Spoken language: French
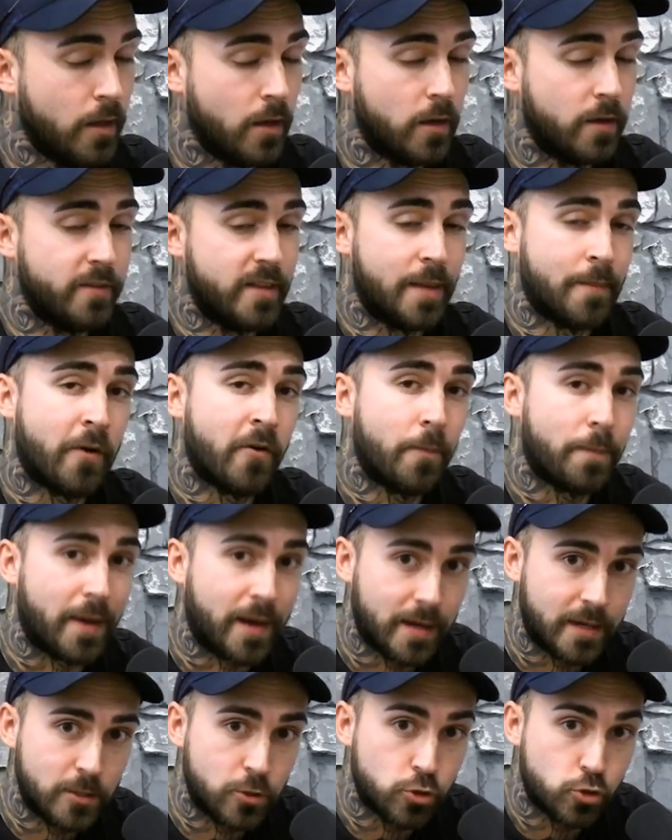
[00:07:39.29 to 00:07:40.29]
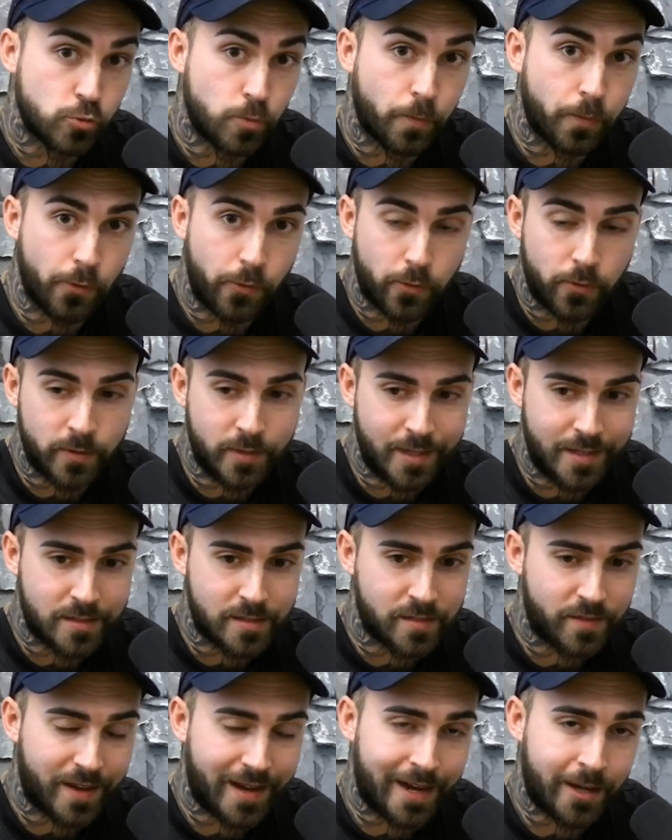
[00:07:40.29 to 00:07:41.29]
Évidemment, on va parler sous peu des
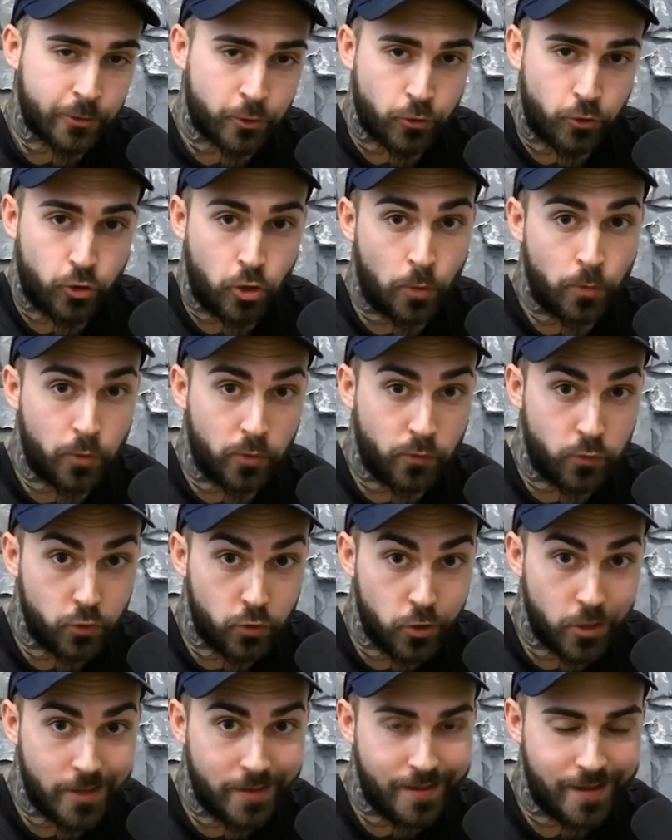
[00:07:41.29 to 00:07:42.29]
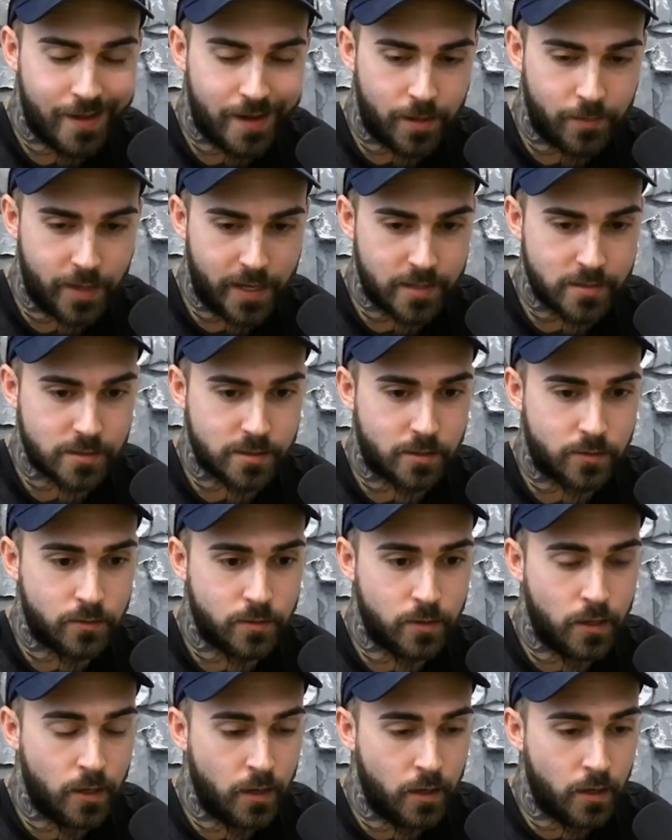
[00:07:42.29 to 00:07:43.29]
différents trucs qu'on peut vous donner à la maison
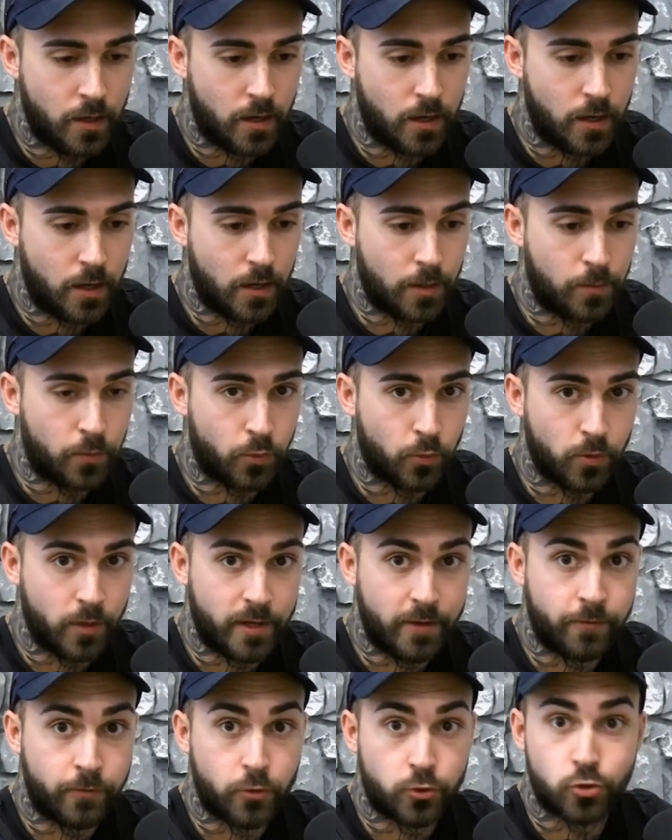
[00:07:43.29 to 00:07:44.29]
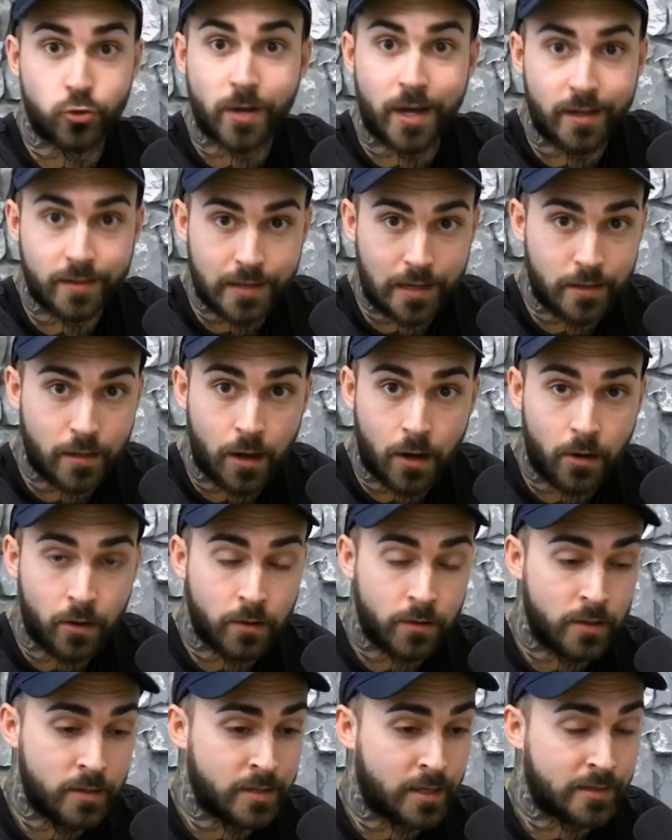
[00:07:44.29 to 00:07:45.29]
euh, pour les futurs entraîneurs,
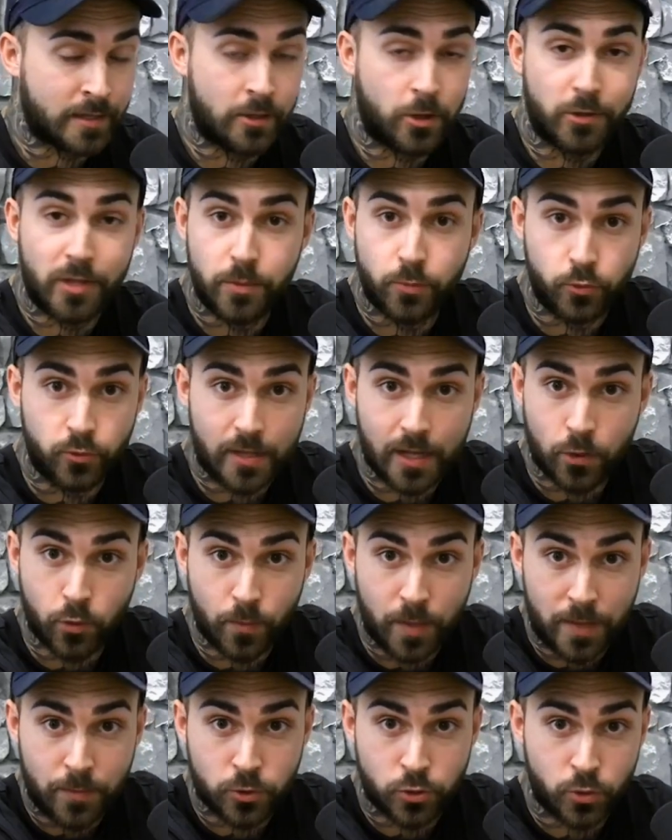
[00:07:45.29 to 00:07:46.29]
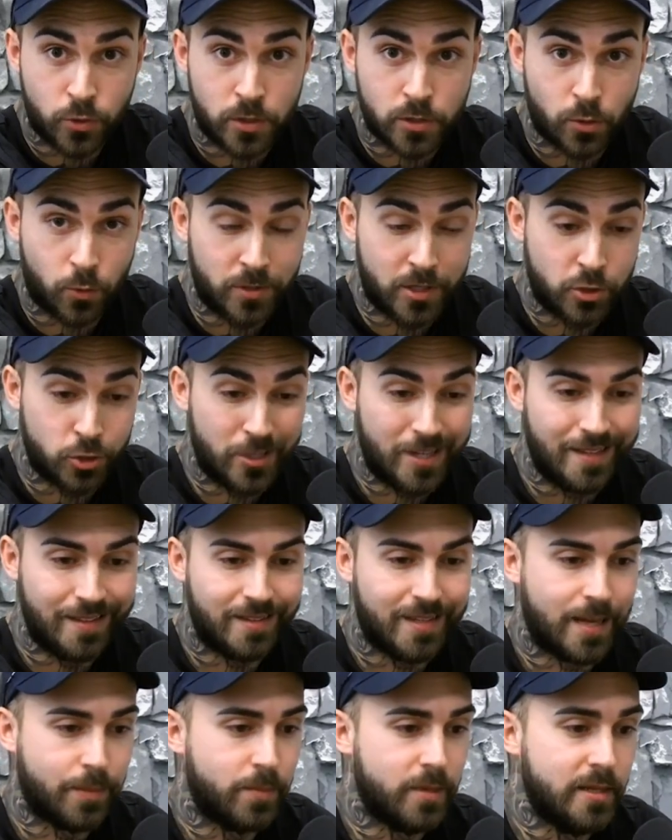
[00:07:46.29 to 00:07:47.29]
les entraîneurs débutants ou même ceux qui sont déjà
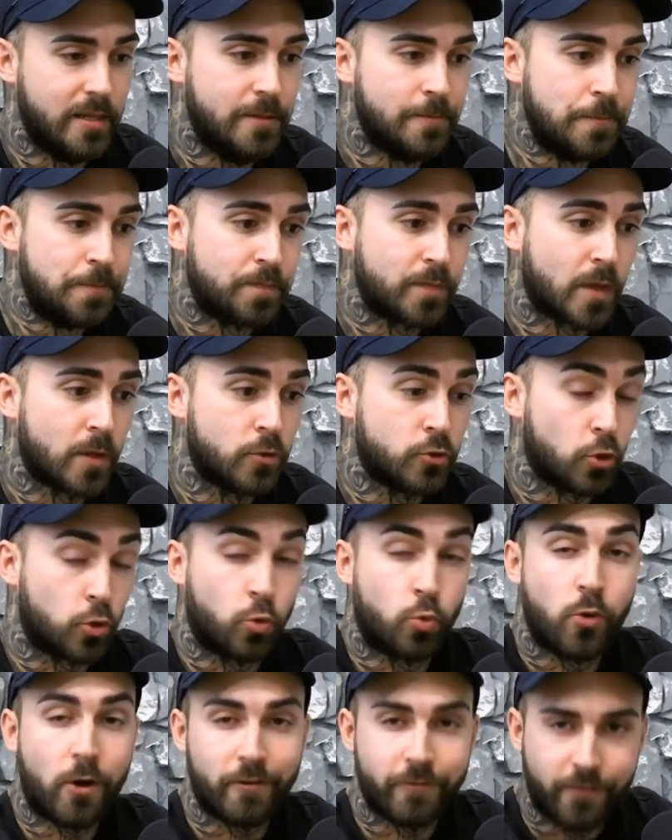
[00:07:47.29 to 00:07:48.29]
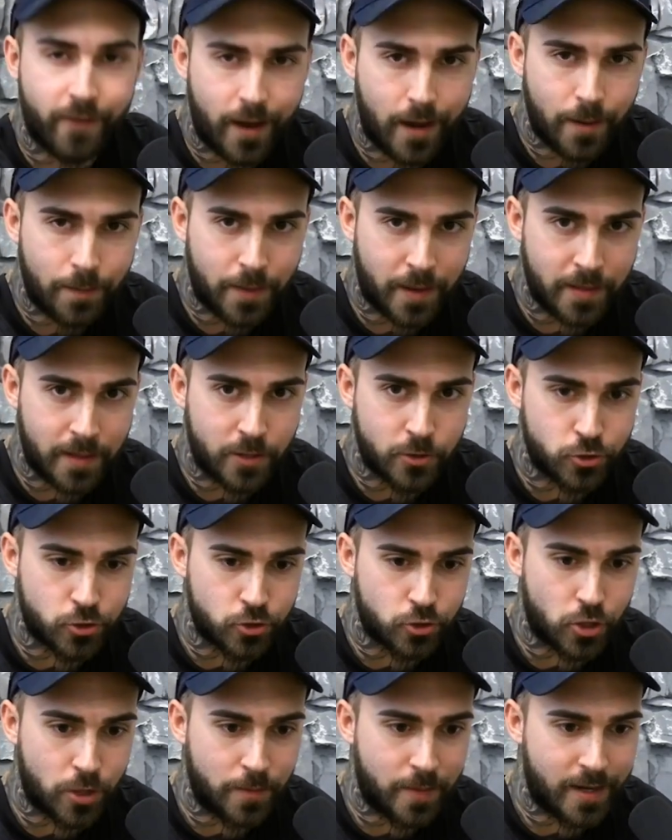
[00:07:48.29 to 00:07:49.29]
établis sur quoi faire pendant
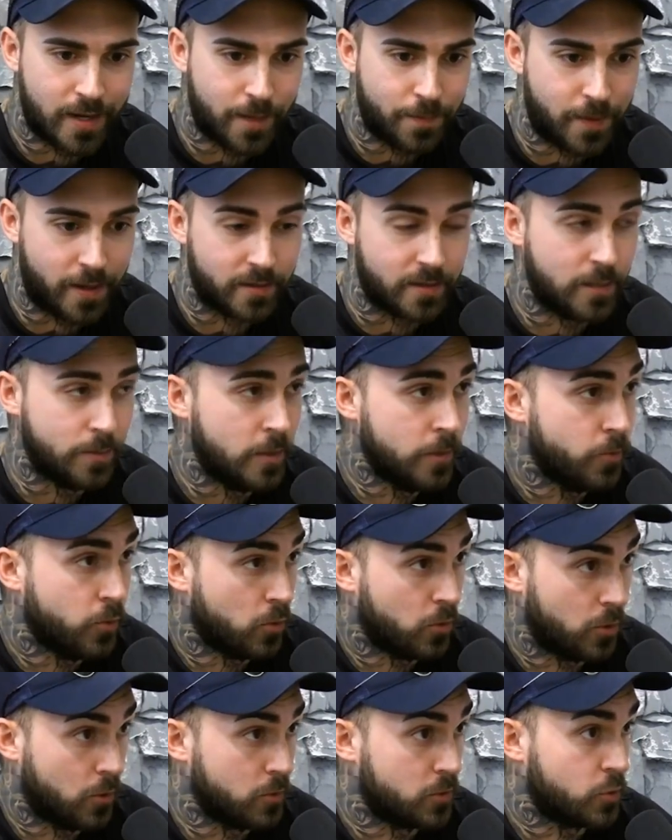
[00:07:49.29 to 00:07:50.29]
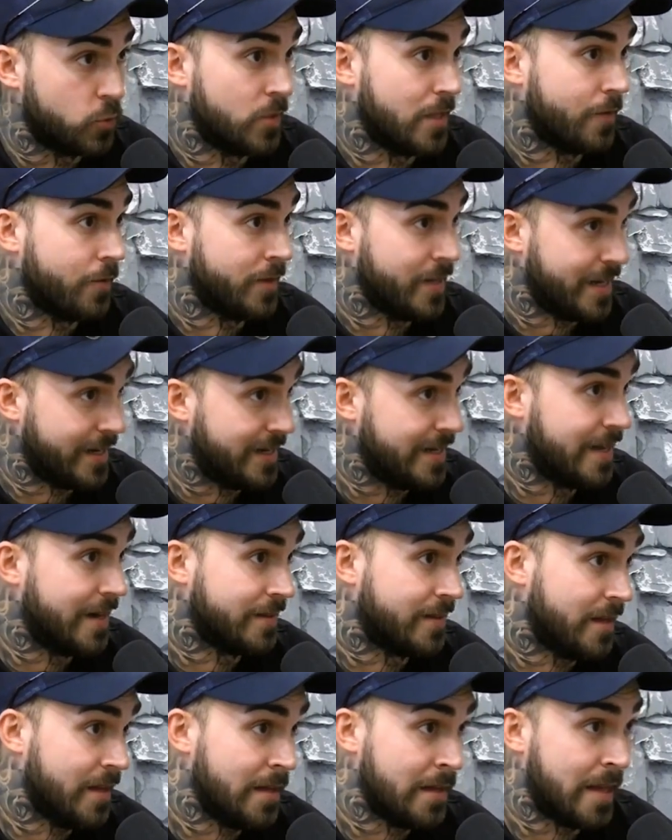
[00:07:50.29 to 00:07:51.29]
justement la pandémie pour continuer d'avoir de la
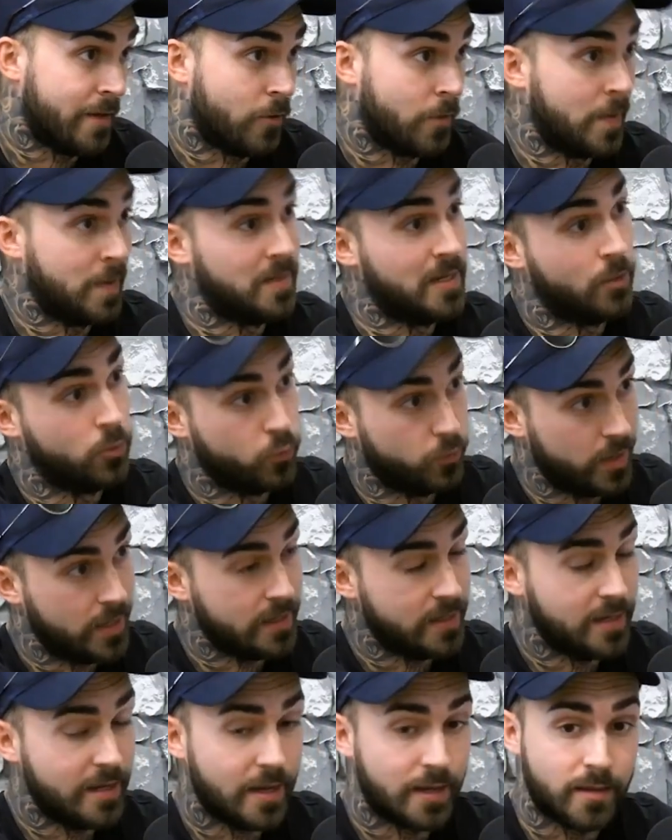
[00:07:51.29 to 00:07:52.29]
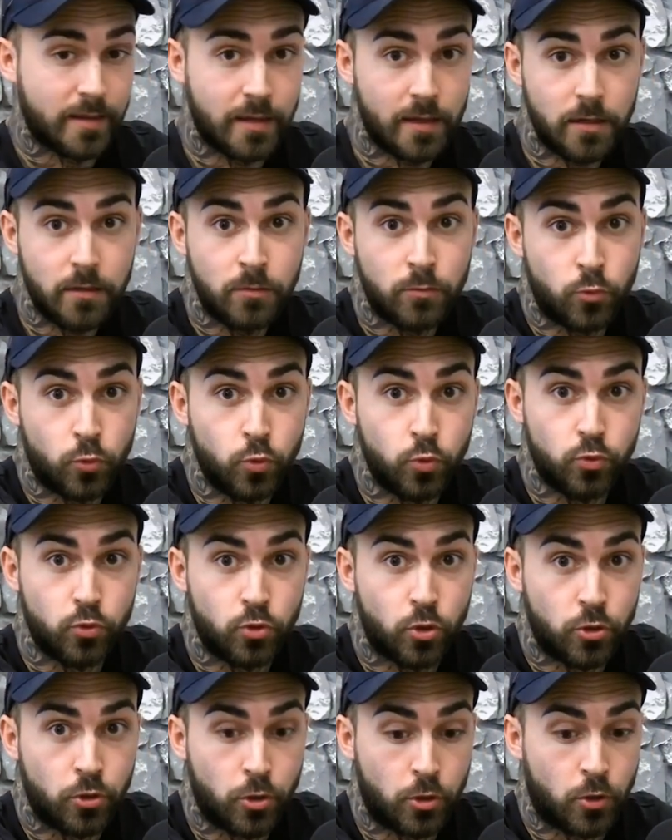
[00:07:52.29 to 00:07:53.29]
clientèle, d'avoir même de la nouvelle clientèle ou
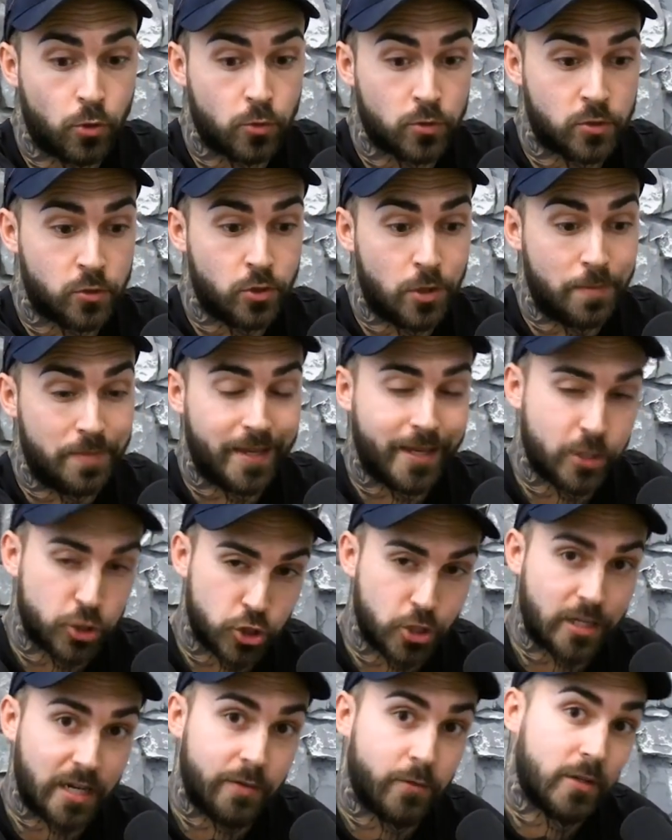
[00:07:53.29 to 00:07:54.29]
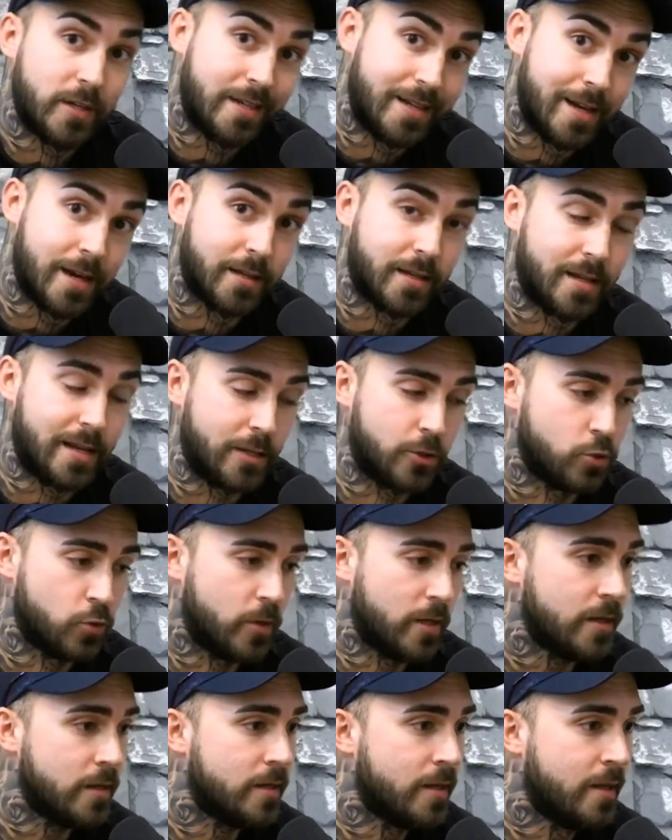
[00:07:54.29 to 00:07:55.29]
de, continuer de bien gérer votre clientèle actuelle.